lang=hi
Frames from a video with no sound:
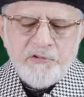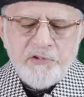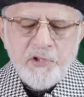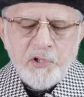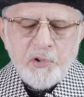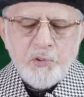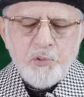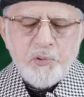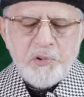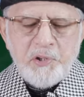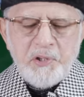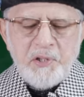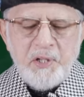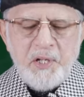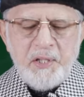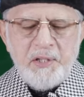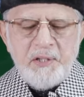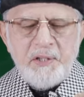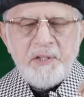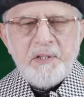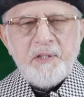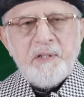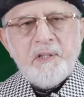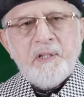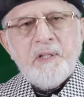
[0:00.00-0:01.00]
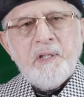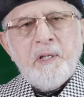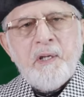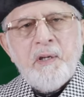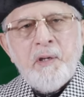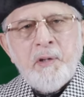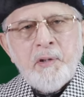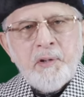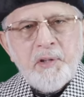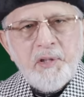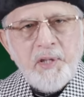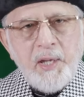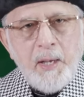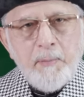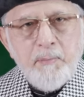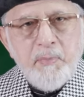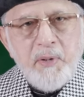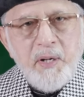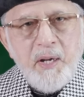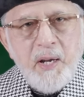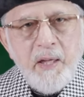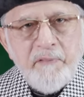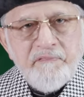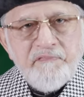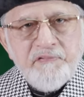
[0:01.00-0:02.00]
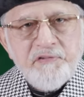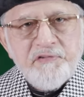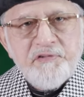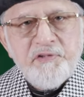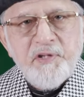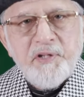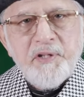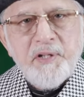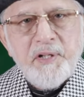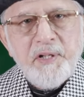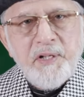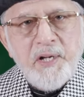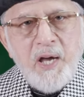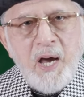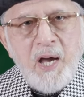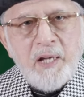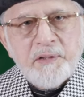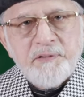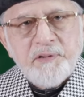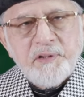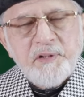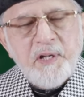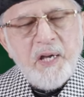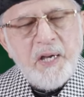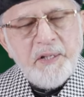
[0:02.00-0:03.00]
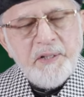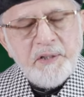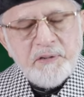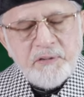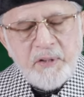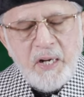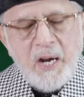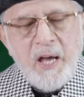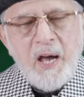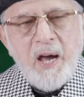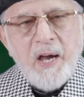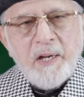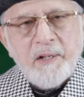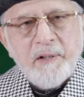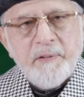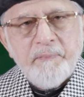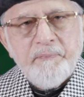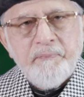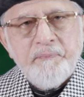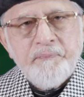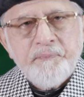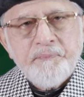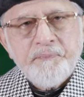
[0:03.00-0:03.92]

ज़रूरी नहीं कि हम लफ्ज़ नात का इतलाक